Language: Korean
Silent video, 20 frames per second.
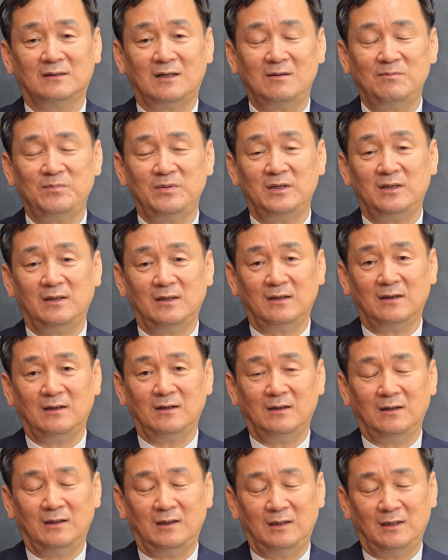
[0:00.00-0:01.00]
탈피해야
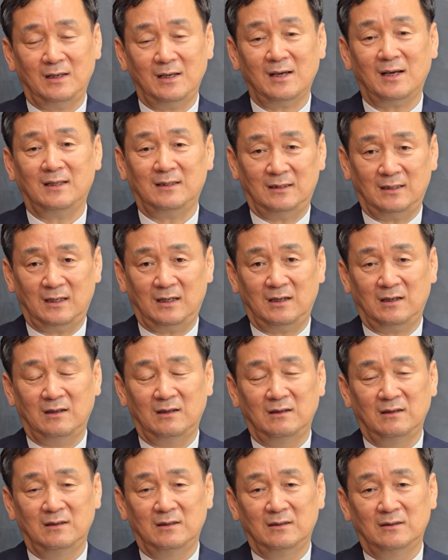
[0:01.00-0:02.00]
한다.
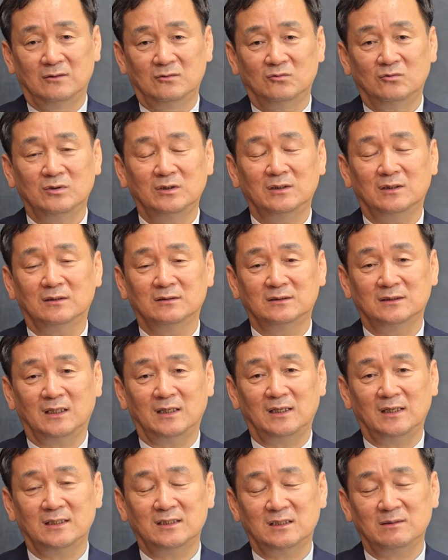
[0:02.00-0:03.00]
우리
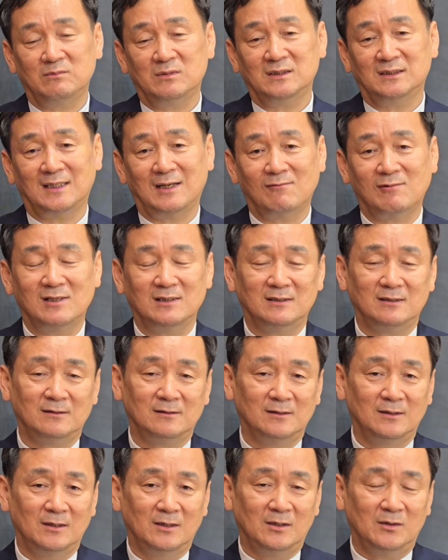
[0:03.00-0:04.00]
역사에 식민사관이
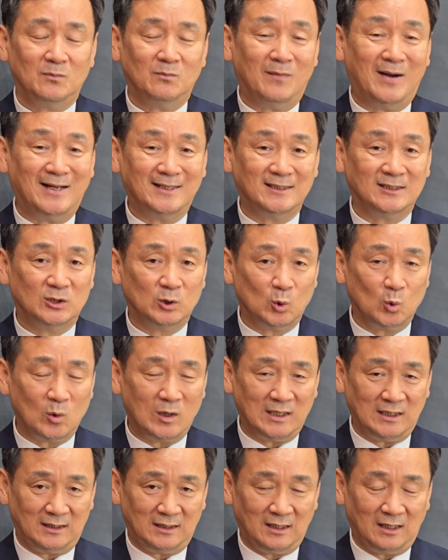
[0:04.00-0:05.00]
많이
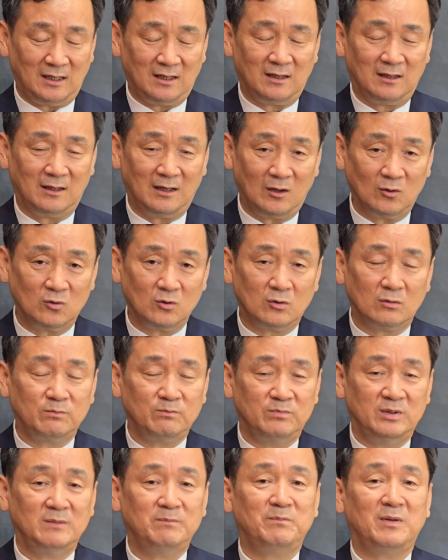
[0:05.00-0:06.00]
들어와
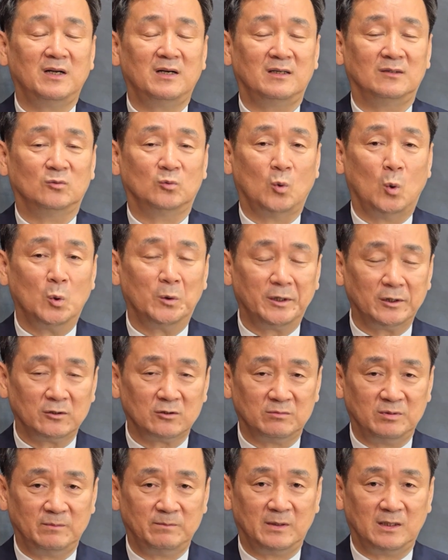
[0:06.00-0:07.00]
있다라고 비판을
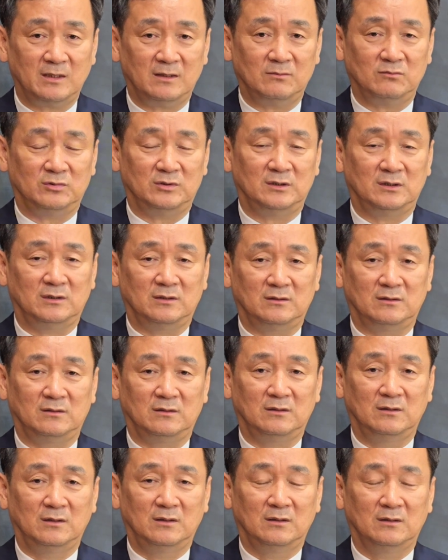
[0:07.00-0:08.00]
공개적으로 비판하는 분이거든요.
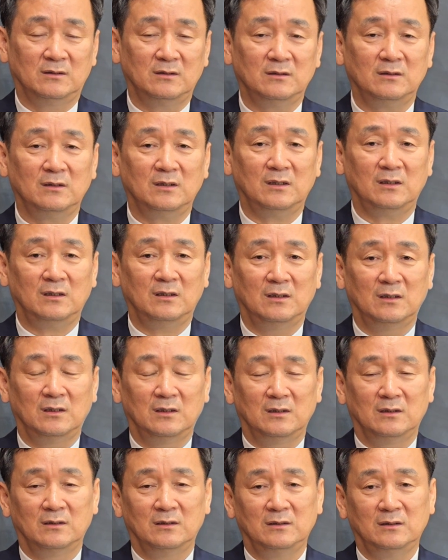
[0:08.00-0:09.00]
그런데
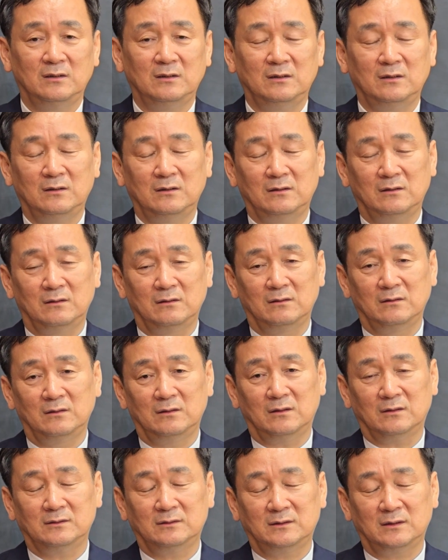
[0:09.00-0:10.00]
이
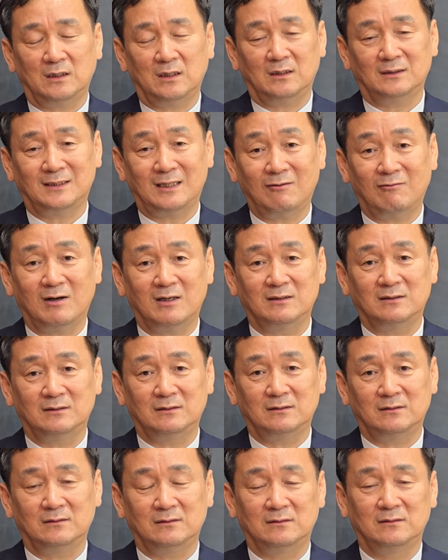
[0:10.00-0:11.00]

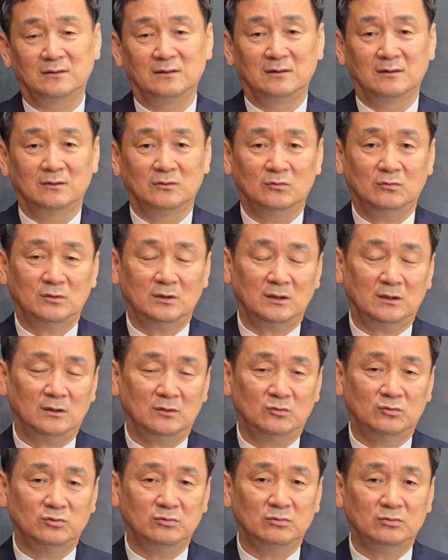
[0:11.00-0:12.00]
역사사관은
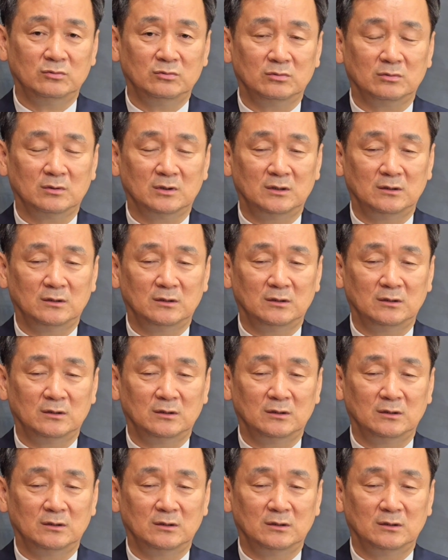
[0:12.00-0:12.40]
우리 두